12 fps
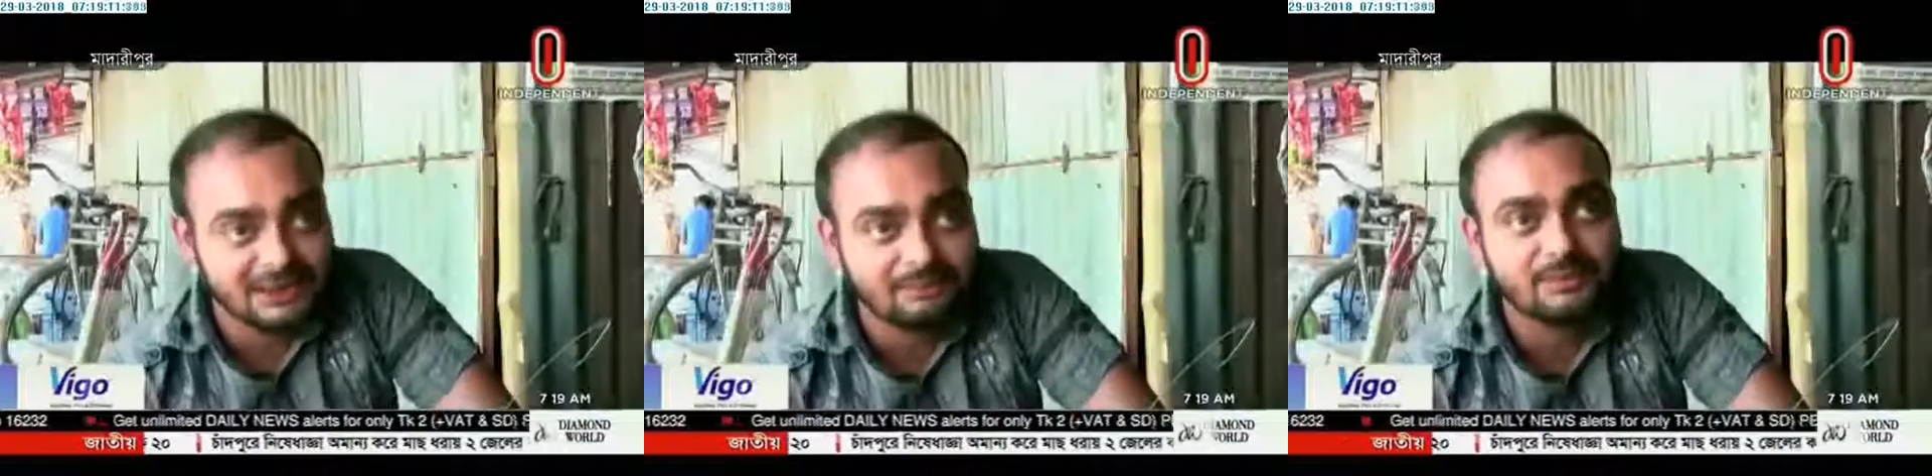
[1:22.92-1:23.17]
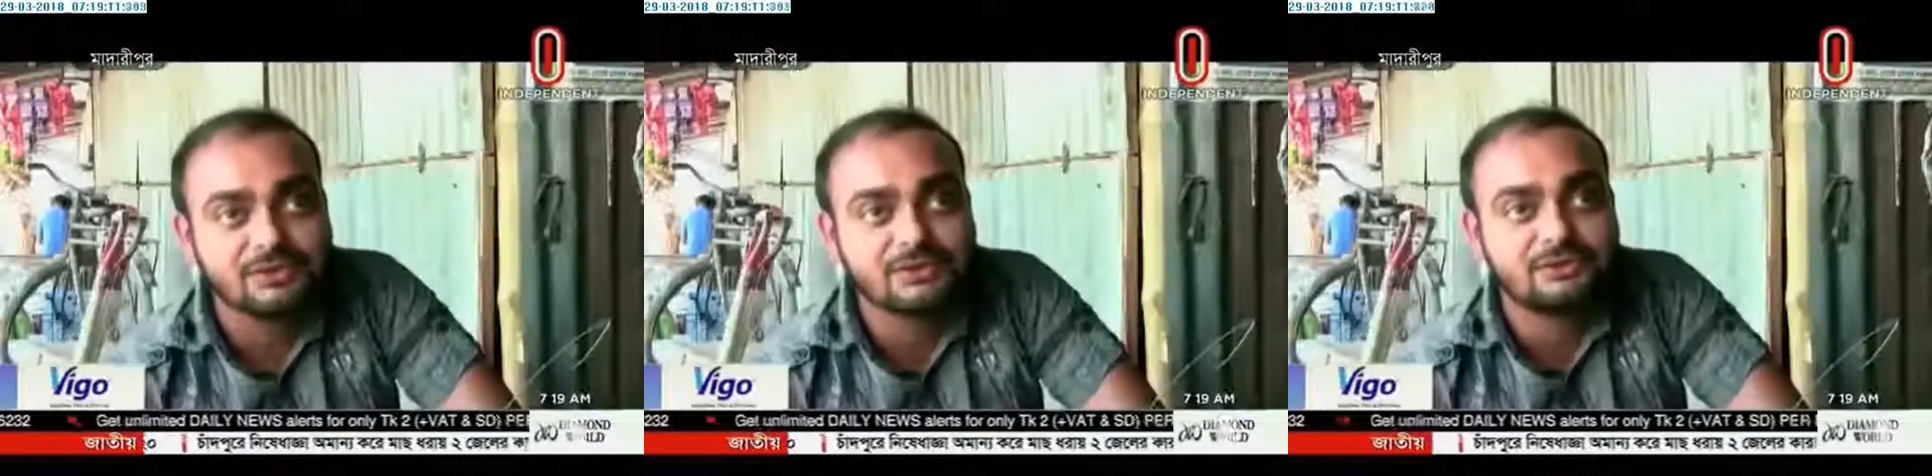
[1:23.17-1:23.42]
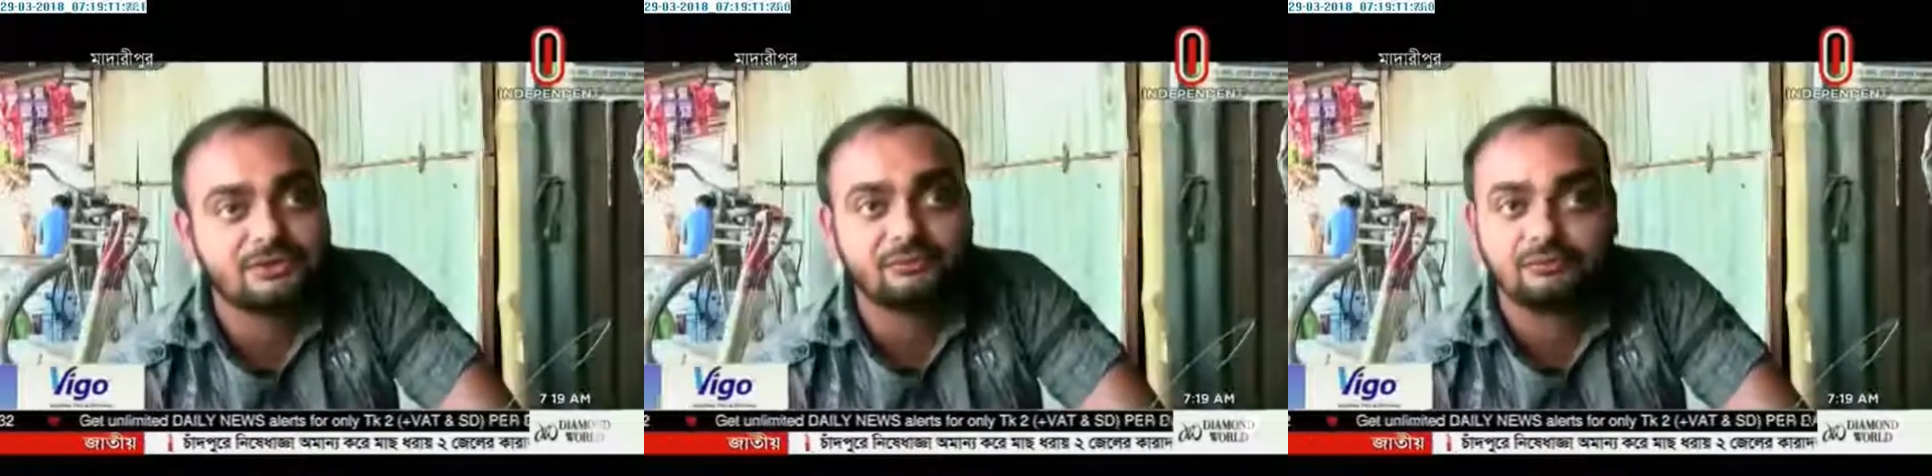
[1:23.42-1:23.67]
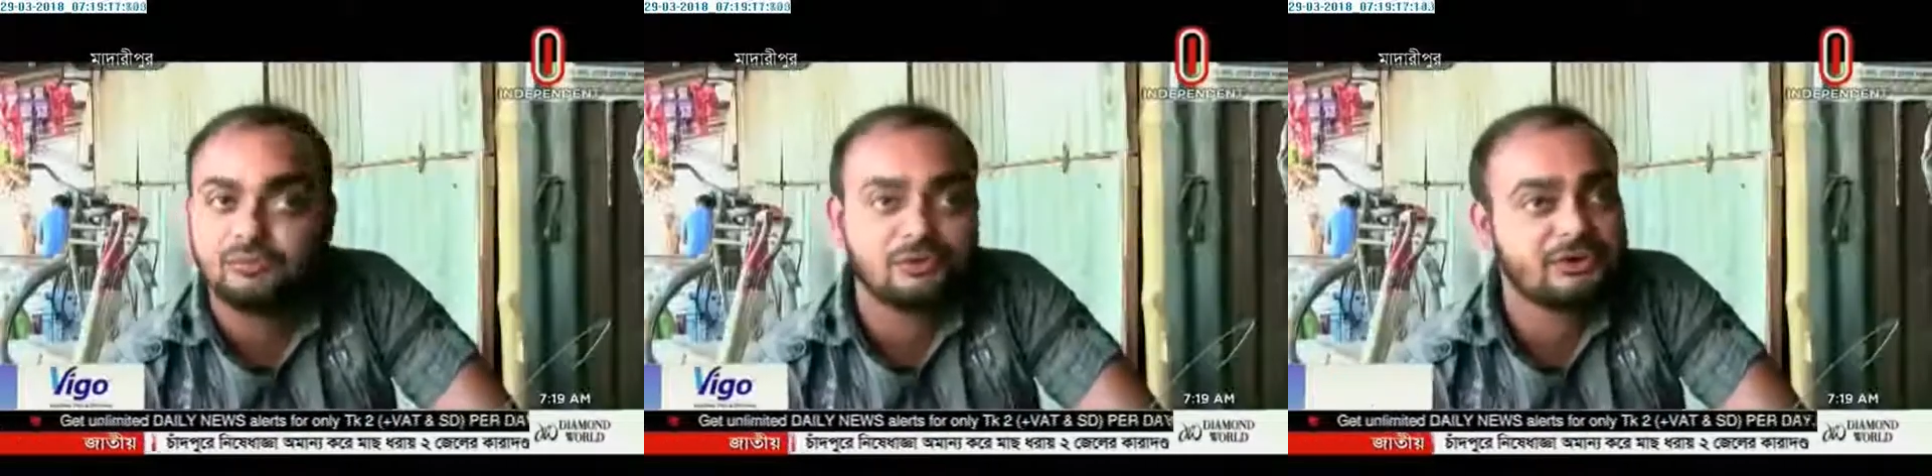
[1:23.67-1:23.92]
আসা পর্যন্ত
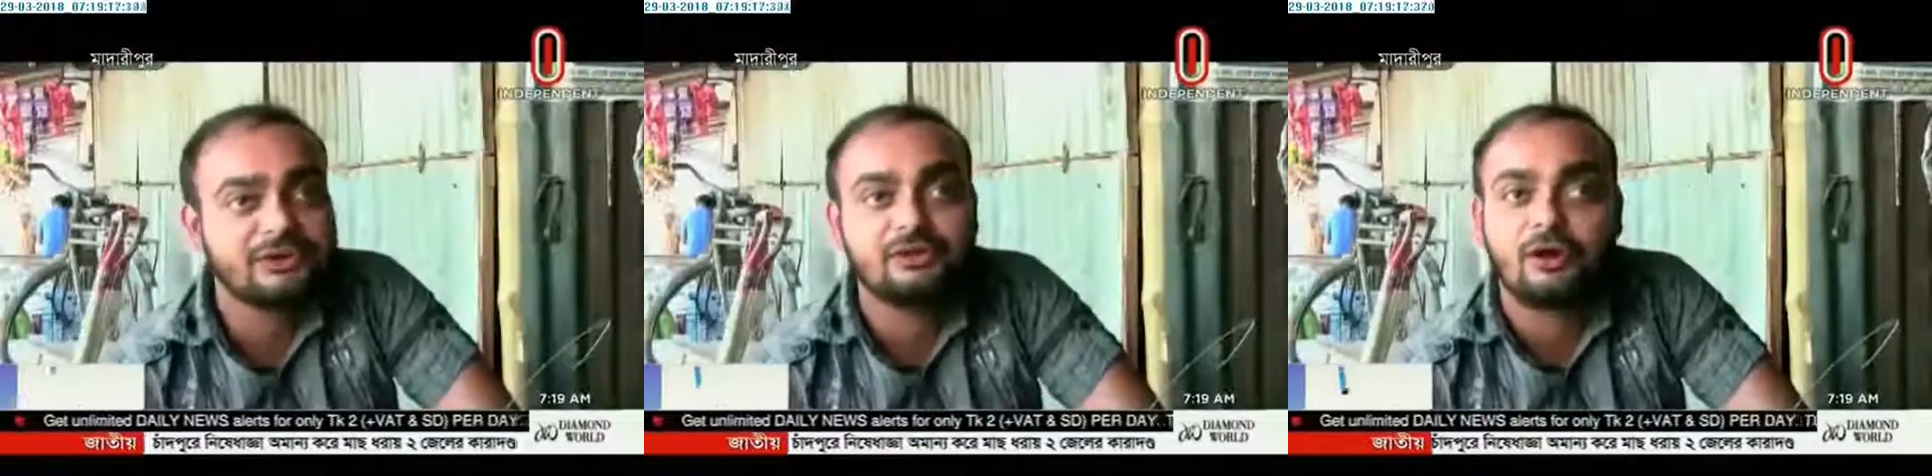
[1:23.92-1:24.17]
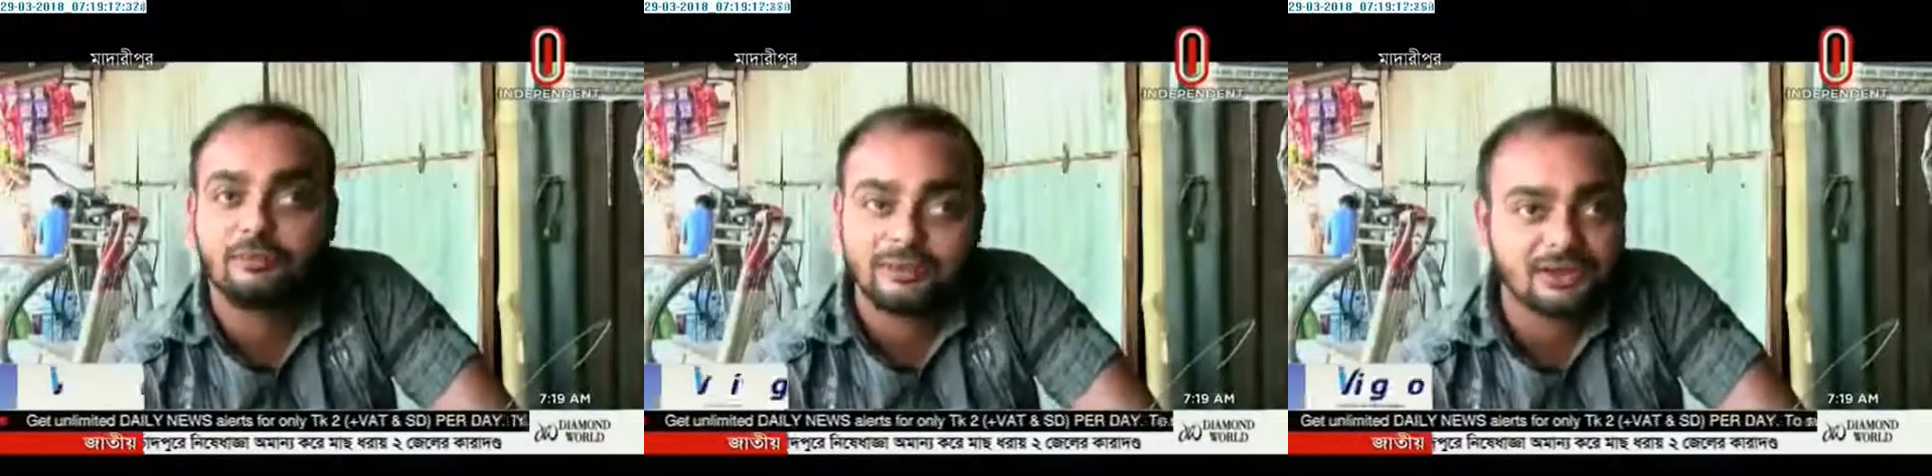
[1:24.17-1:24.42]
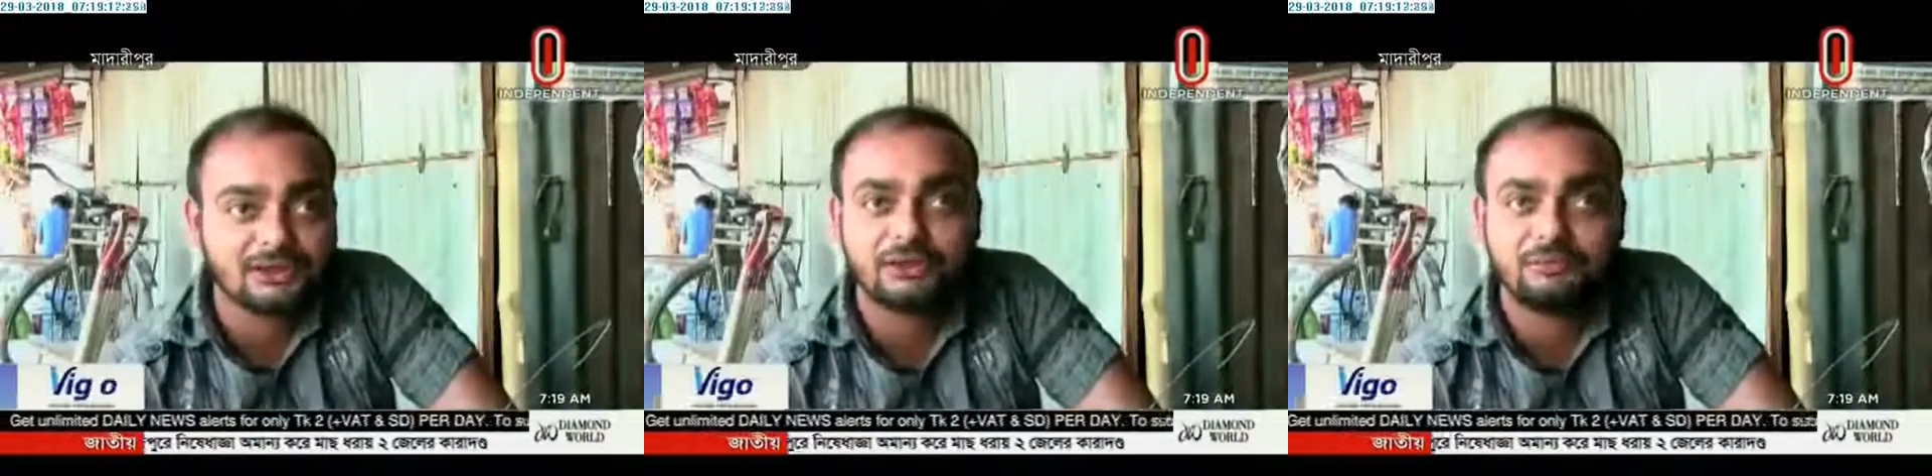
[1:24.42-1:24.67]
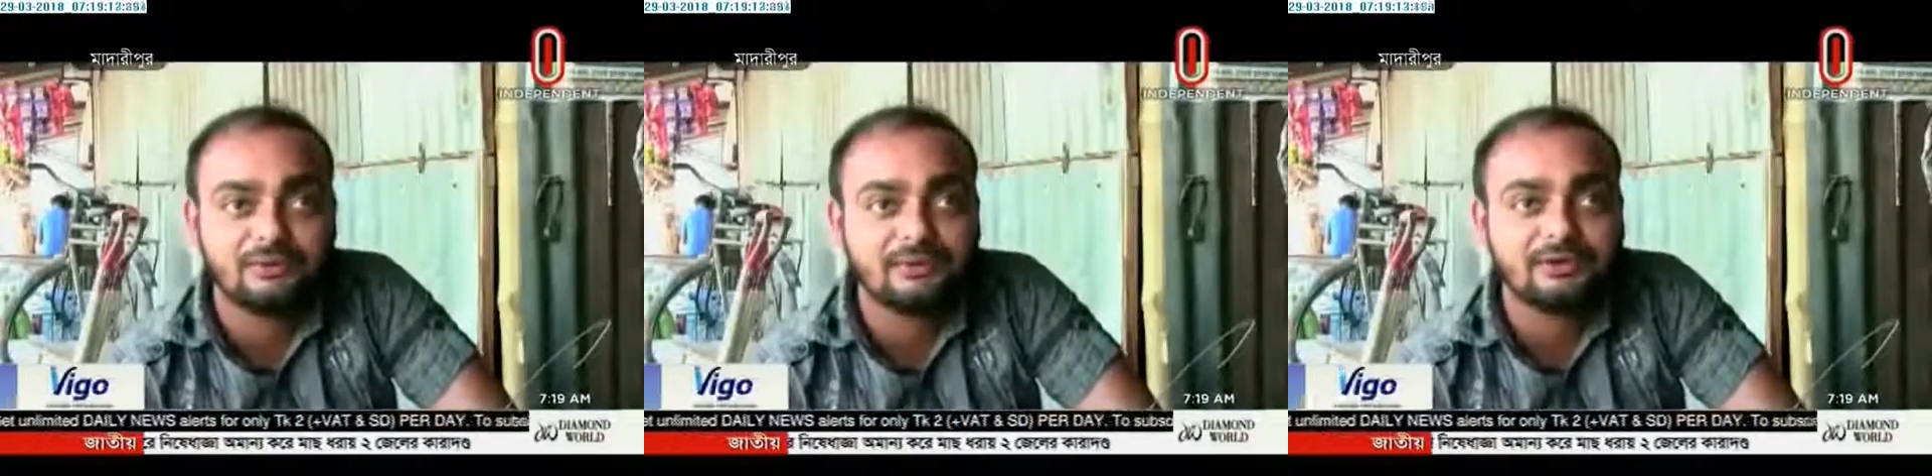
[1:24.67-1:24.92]
মুক্তি হবে না
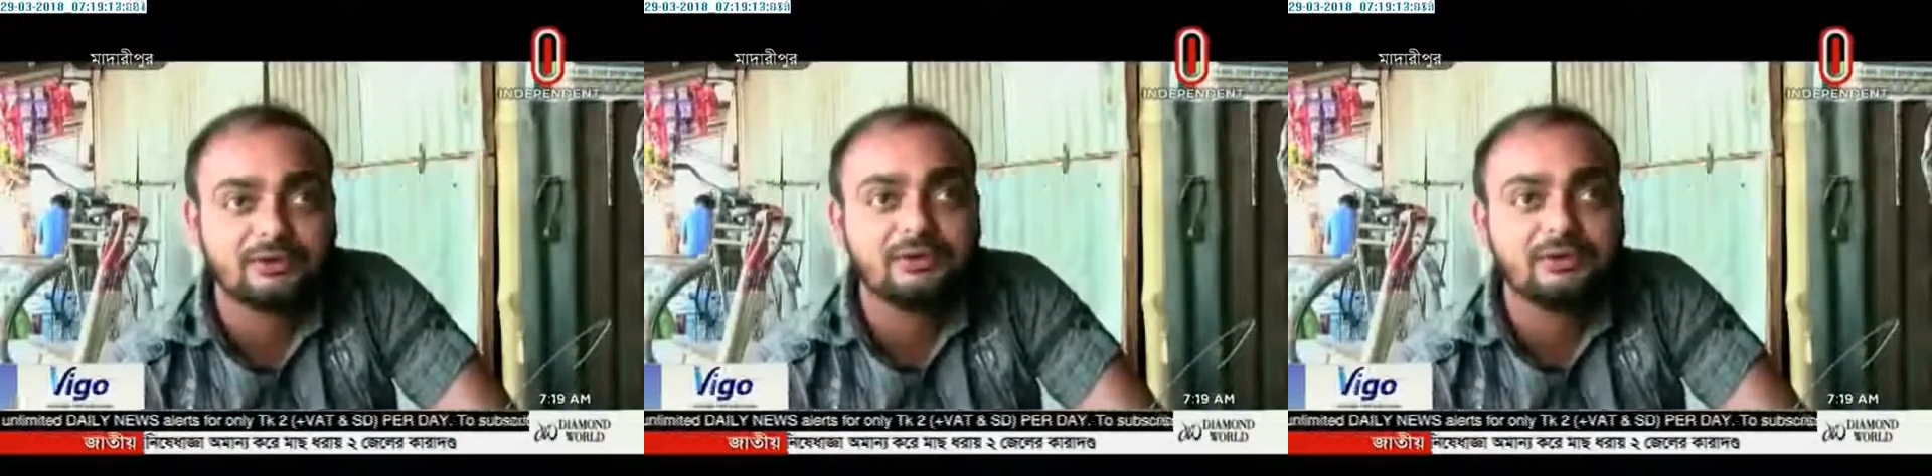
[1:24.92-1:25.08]
সম্ভবত